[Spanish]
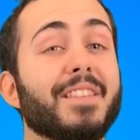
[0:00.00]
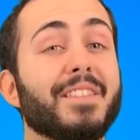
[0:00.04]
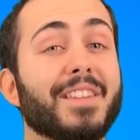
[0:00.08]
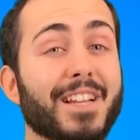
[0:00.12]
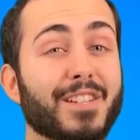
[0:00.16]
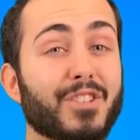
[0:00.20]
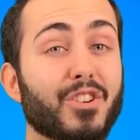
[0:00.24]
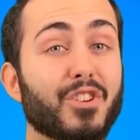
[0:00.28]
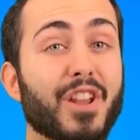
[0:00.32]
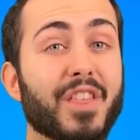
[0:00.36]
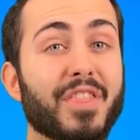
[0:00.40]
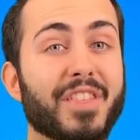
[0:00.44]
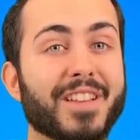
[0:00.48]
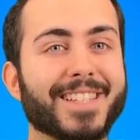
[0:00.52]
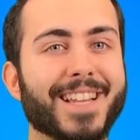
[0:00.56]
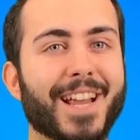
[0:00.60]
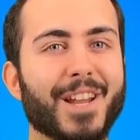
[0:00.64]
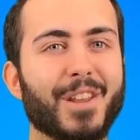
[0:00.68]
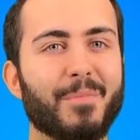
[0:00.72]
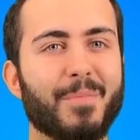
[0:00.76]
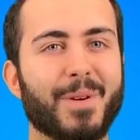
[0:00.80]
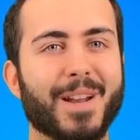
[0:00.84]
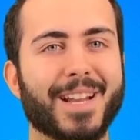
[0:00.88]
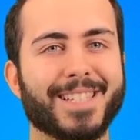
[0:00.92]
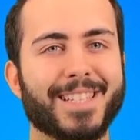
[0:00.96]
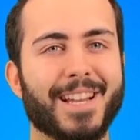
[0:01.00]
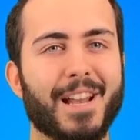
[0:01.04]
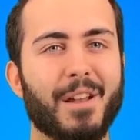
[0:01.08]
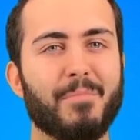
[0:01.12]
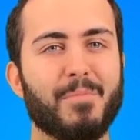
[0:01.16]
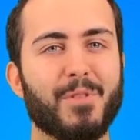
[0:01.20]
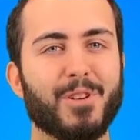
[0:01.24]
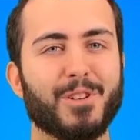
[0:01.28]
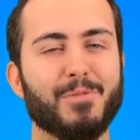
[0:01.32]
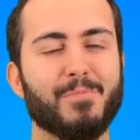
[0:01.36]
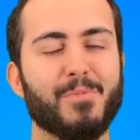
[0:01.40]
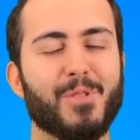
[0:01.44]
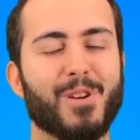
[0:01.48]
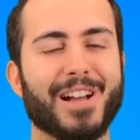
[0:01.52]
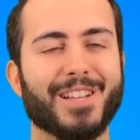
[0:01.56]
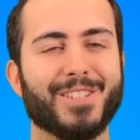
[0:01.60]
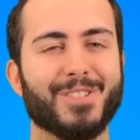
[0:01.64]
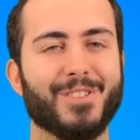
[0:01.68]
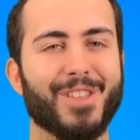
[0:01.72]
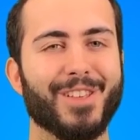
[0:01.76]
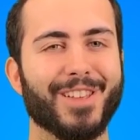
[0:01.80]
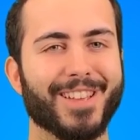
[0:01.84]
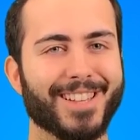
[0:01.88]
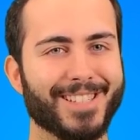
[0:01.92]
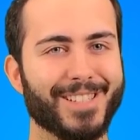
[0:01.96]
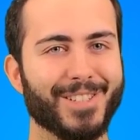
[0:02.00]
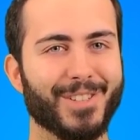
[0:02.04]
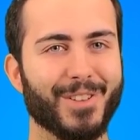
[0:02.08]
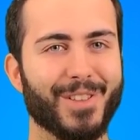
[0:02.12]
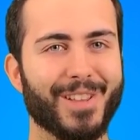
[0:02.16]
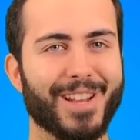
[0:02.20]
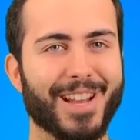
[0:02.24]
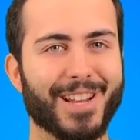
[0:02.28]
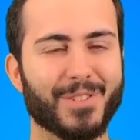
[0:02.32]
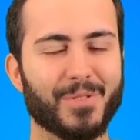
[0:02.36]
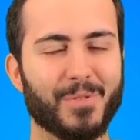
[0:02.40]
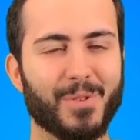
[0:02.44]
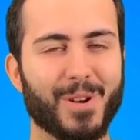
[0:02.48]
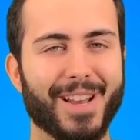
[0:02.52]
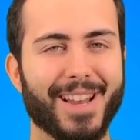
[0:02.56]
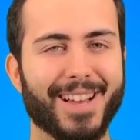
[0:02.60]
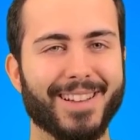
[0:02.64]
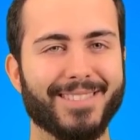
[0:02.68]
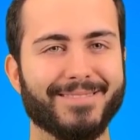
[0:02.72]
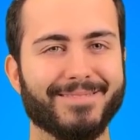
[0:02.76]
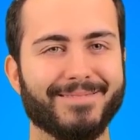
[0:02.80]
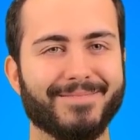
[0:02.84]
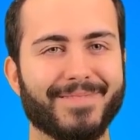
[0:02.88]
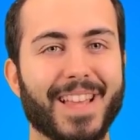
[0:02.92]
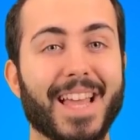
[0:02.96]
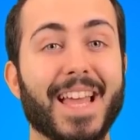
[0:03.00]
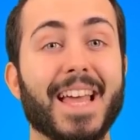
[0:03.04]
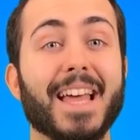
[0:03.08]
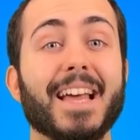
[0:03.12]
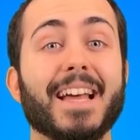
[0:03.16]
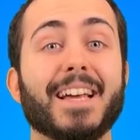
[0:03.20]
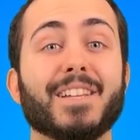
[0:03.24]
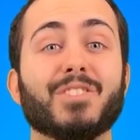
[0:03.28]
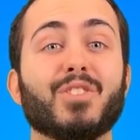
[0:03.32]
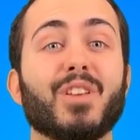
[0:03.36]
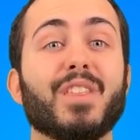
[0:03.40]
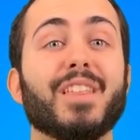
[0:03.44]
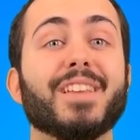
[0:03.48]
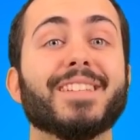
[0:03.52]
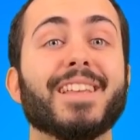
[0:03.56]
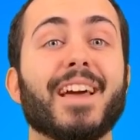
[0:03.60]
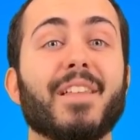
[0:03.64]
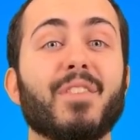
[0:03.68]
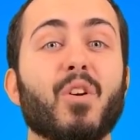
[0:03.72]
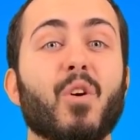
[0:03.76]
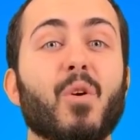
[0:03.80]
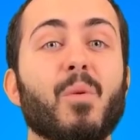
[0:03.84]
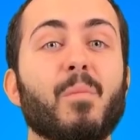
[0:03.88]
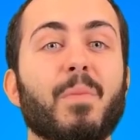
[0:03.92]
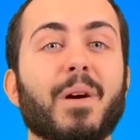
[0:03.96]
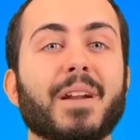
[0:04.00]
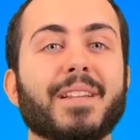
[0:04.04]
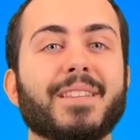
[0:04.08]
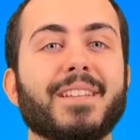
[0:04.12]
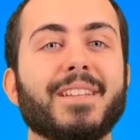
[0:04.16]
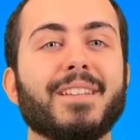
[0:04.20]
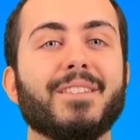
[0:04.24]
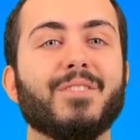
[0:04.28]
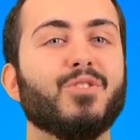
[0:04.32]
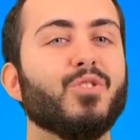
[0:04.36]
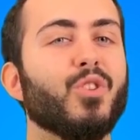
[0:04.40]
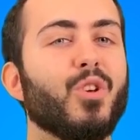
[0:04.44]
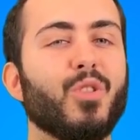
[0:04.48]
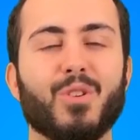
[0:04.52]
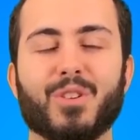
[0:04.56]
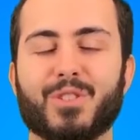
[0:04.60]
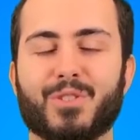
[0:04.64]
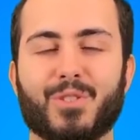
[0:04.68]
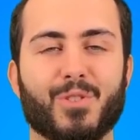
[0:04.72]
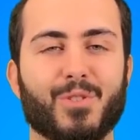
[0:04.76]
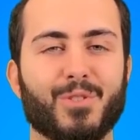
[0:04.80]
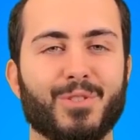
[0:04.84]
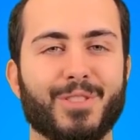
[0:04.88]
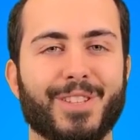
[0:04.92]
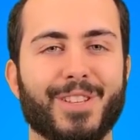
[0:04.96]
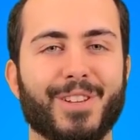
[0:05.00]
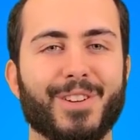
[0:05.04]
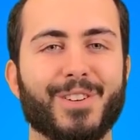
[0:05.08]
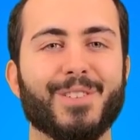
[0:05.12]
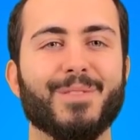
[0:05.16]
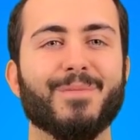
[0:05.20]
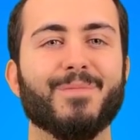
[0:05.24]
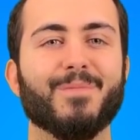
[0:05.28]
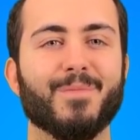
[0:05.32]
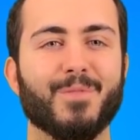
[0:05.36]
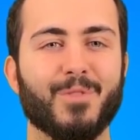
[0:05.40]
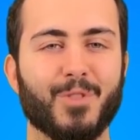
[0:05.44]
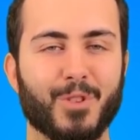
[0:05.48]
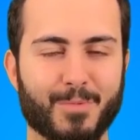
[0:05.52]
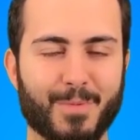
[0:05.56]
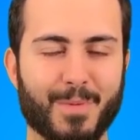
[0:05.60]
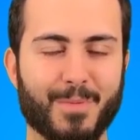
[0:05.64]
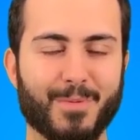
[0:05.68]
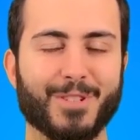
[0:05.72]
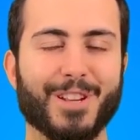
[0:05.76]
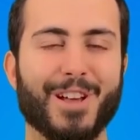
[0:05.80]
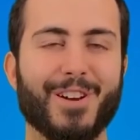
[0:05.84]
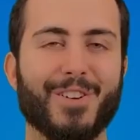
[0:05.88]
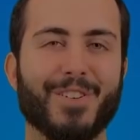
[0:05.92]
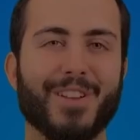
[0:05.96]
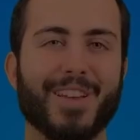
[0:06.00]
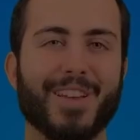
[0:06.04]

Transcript: ¿Tendrás lo necesario para ser el próximo caso de éxito de la escuela? Estoy deseando compartir todo esto contigo. Nos vemos